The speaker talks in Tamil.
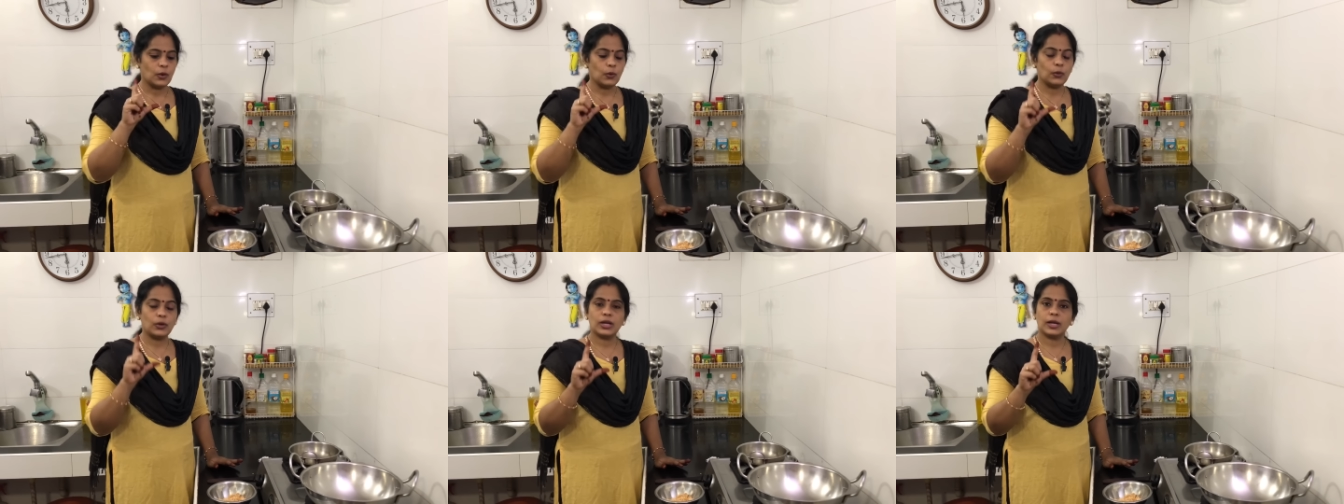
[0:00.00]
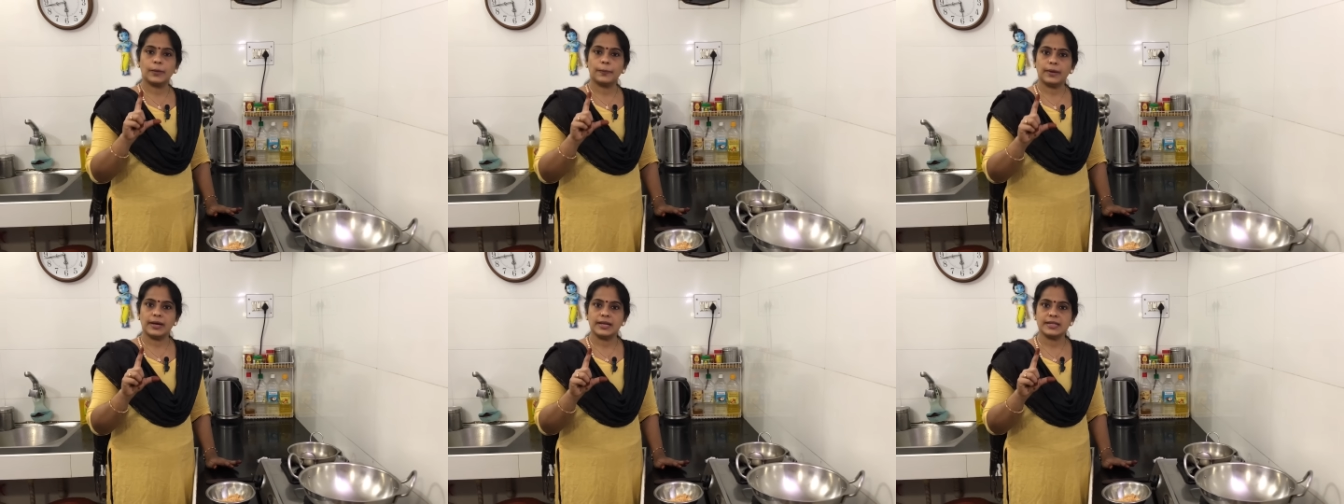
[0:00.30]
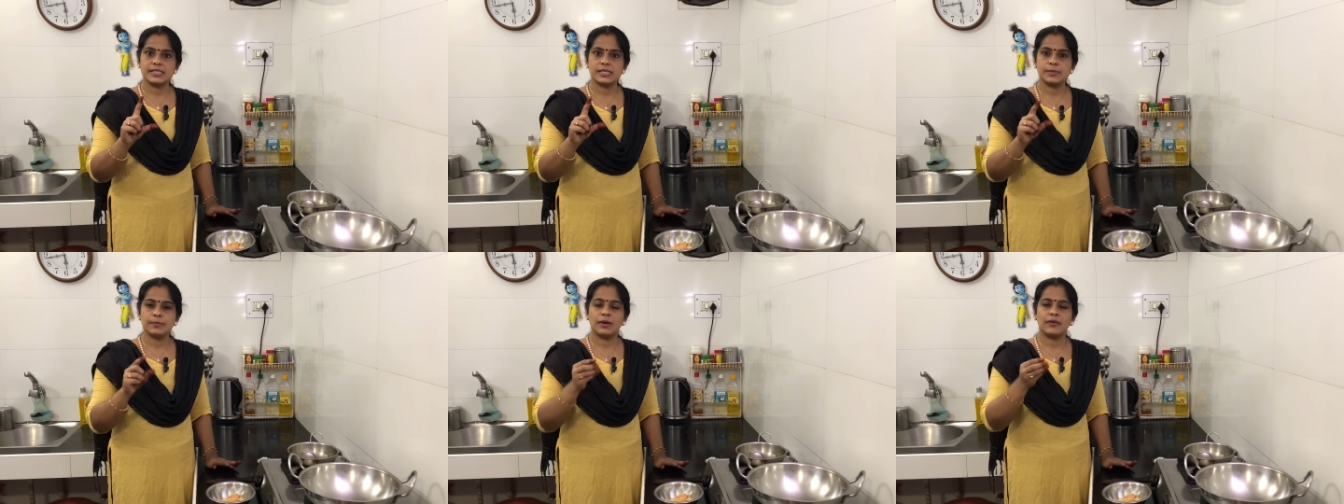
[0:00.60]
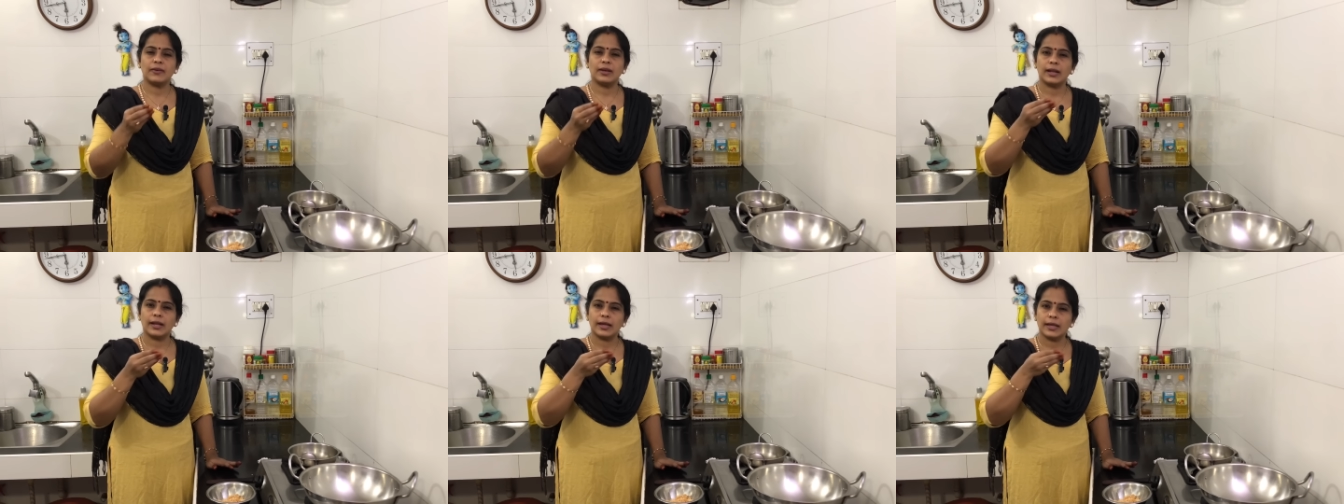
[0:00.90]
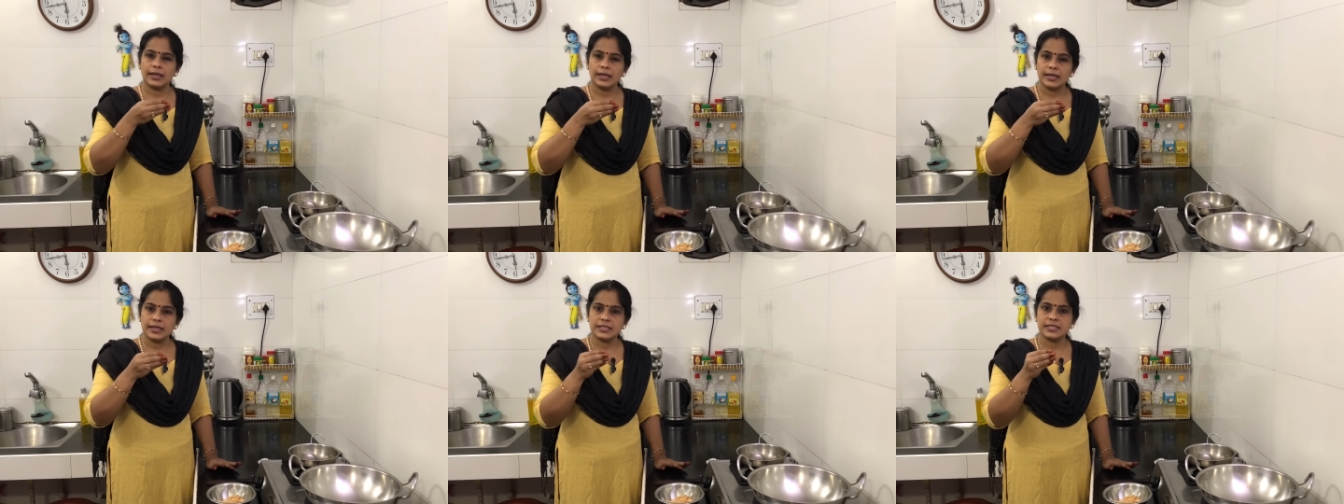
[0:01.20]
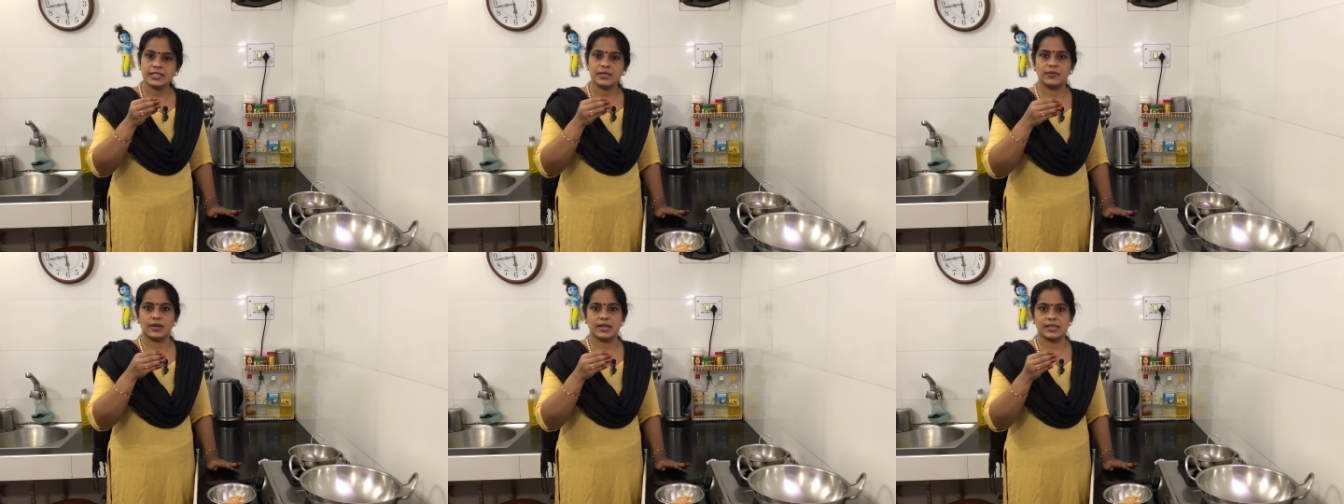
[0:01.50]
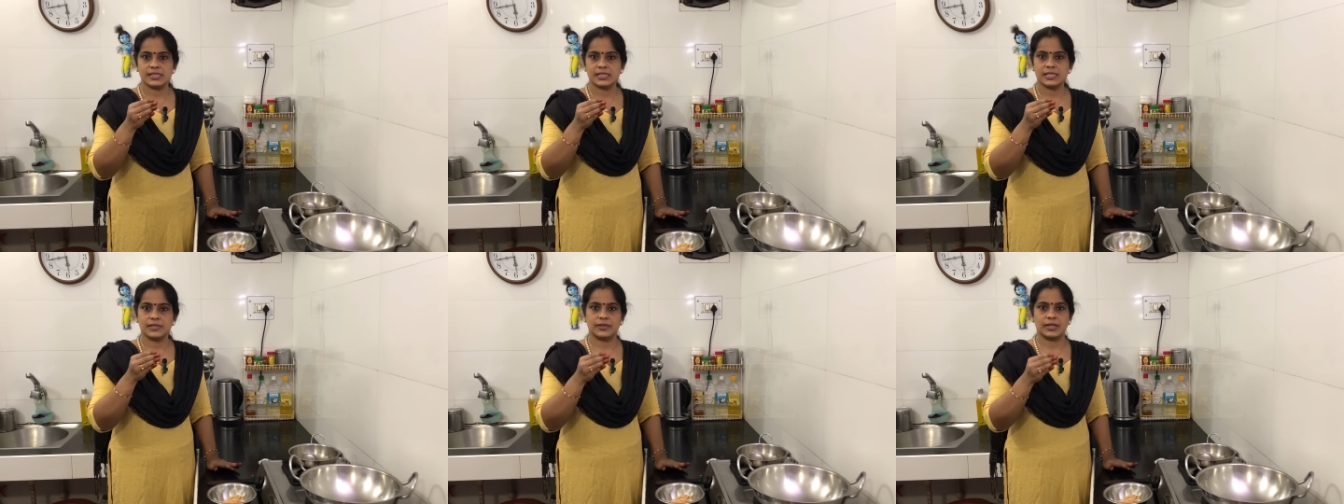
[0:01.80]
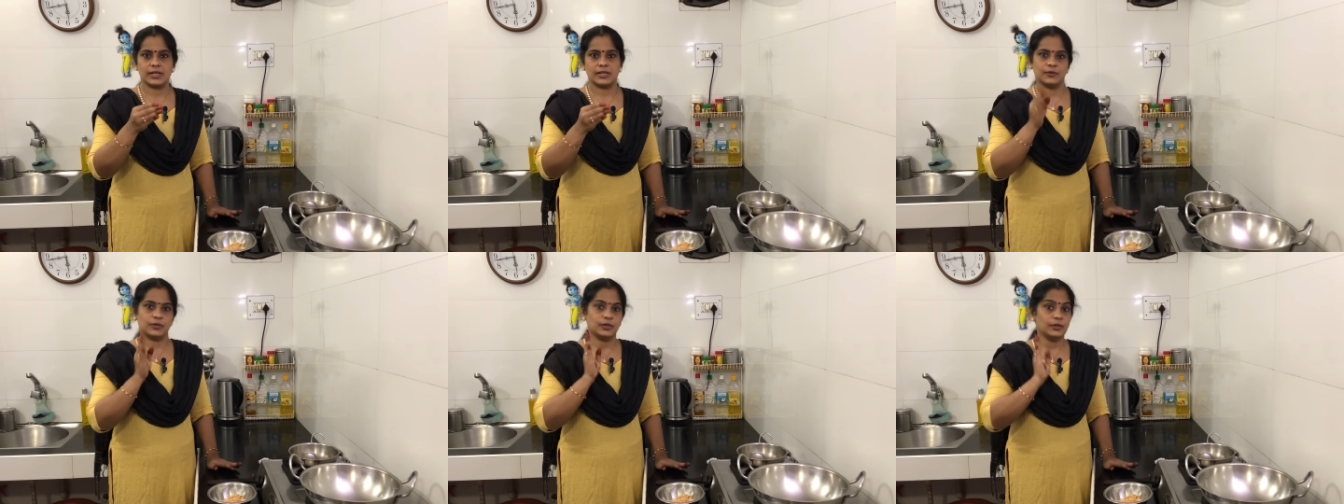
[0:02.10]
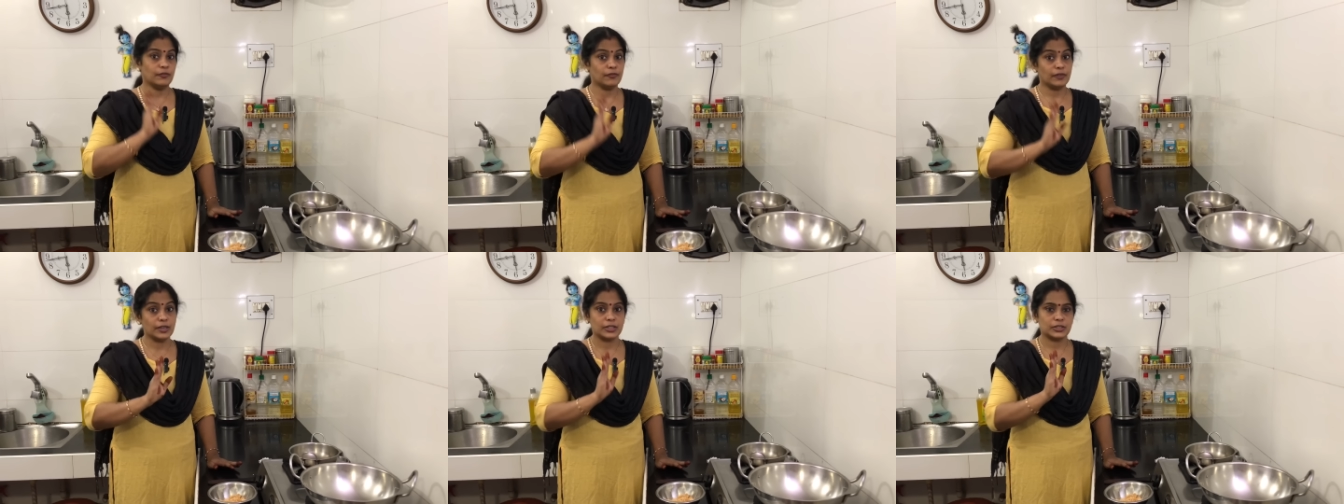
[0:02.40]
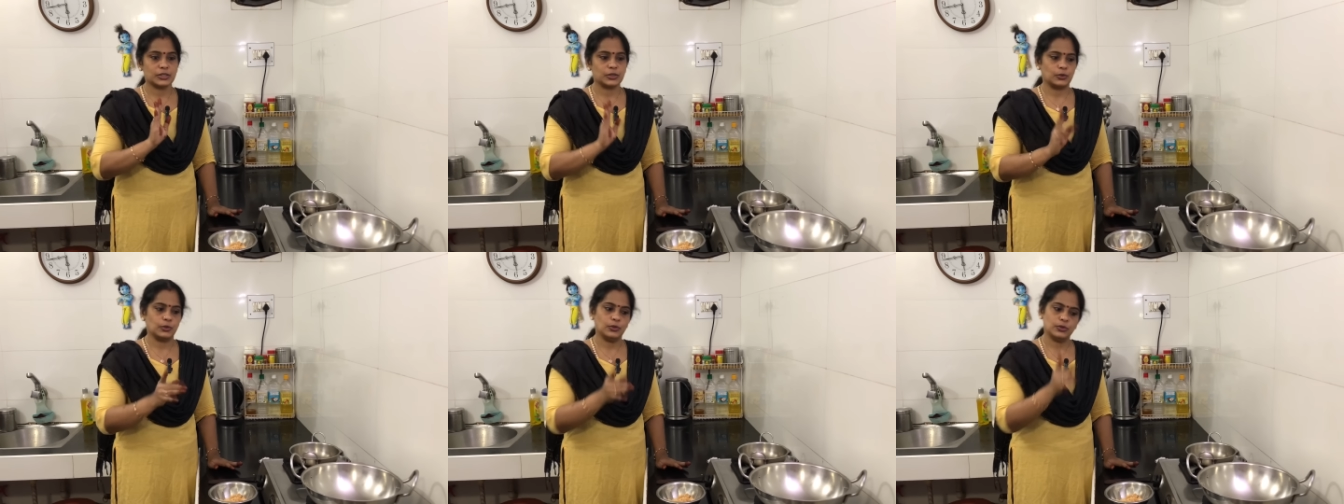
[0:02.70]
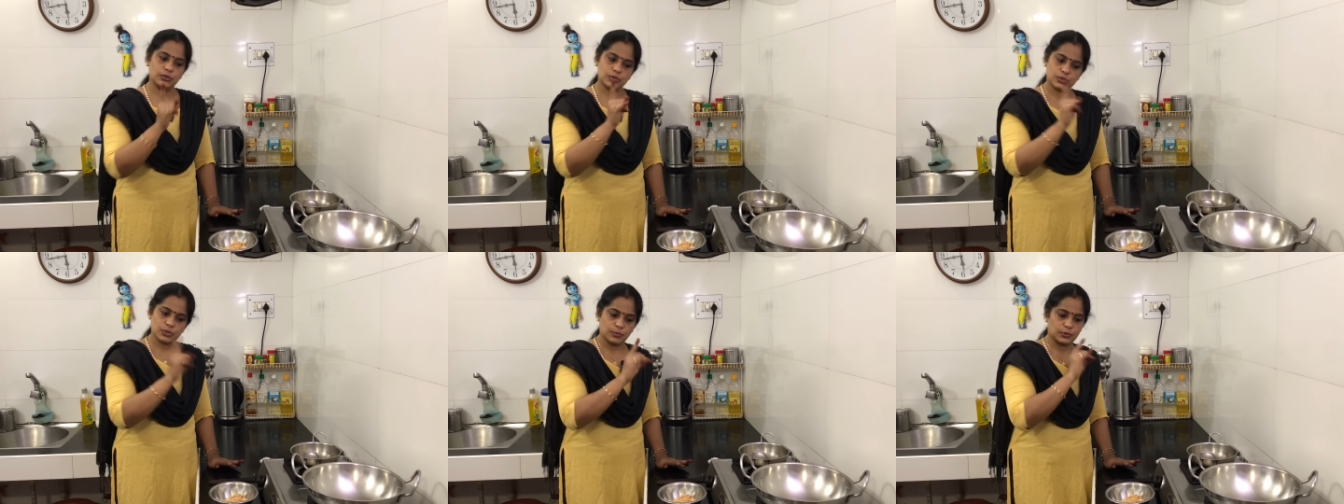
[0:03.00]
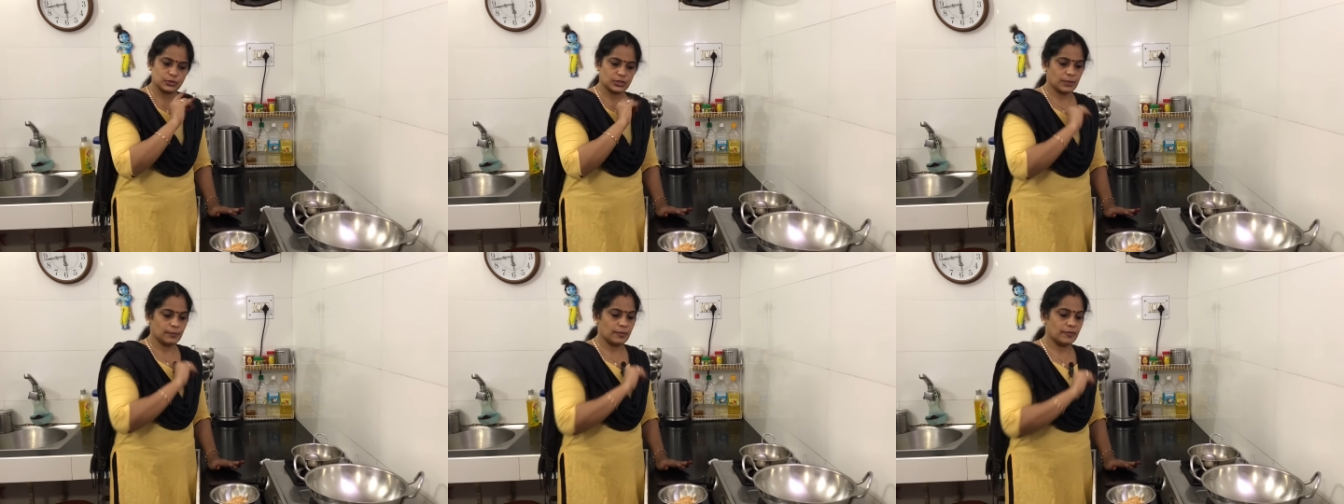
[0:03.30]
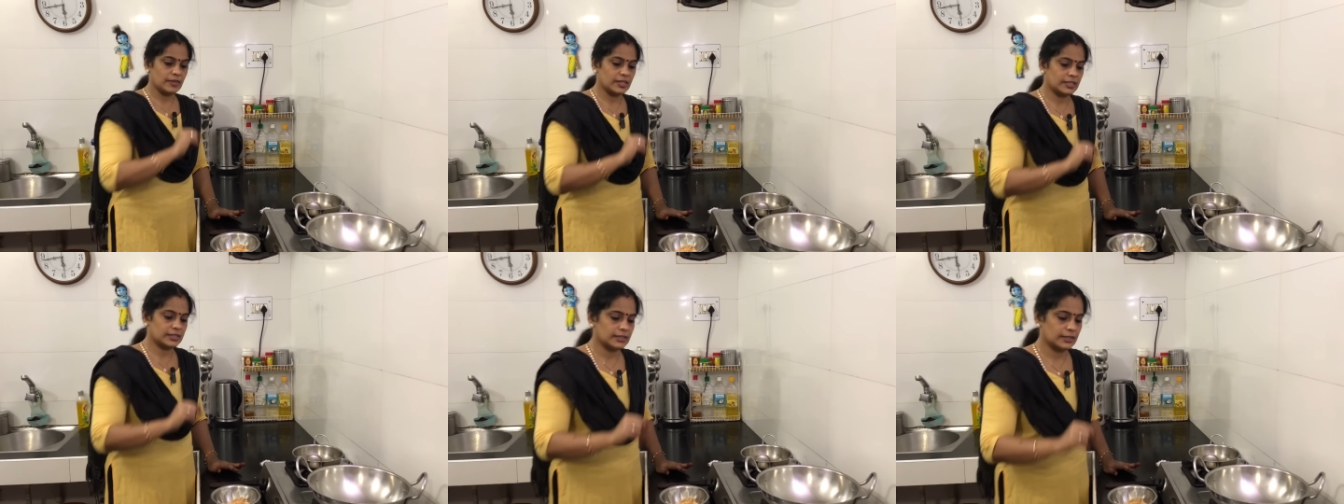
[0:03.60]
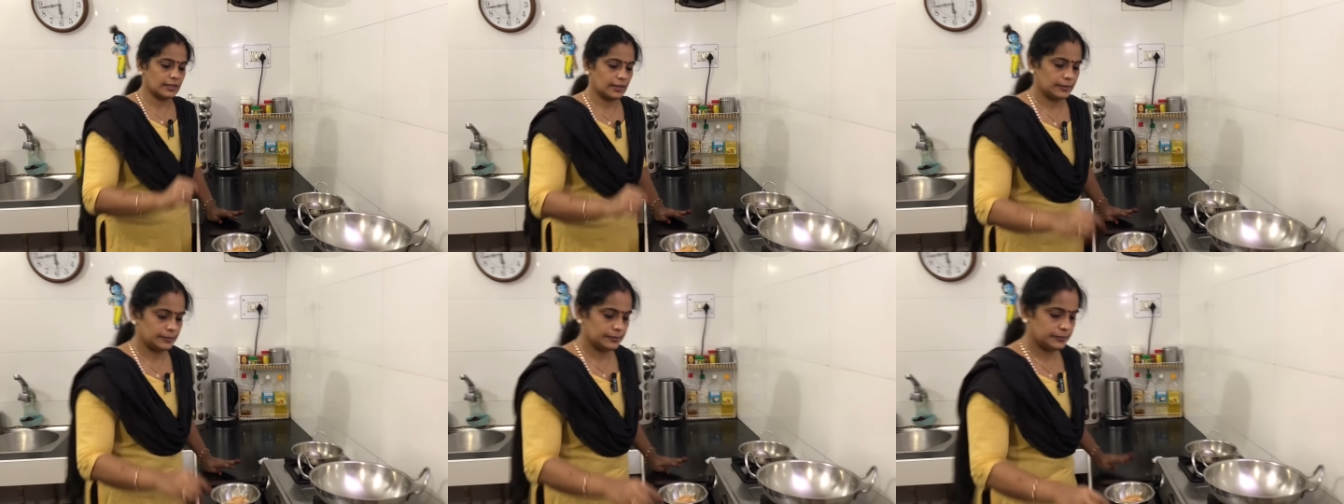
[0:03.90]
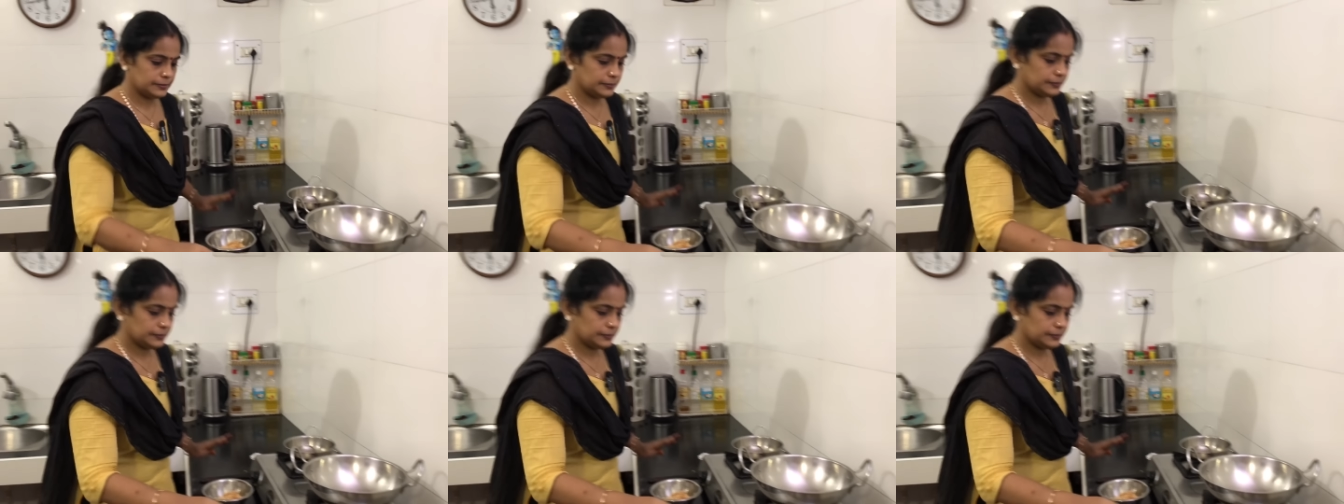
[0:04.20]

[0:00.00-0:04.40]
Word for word: ஒரு கப் அரிசி மாவை லைட்டாக வாசனை வர அளவுக்கு வறுத்துக்கணும் ஸோ முதல்ல நம்ம வறுத்துக்கலாம்